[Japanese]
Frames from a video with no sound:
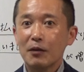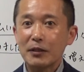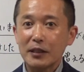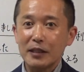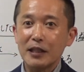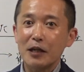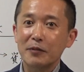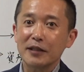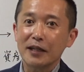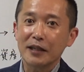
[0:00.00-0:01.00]
まあ、ぜひね
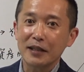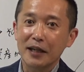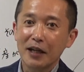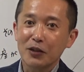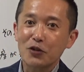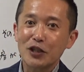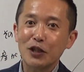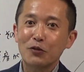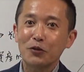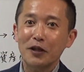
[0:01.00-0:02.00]
皆さん方そちら
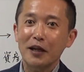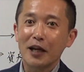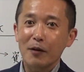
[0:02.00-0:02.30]
の方で「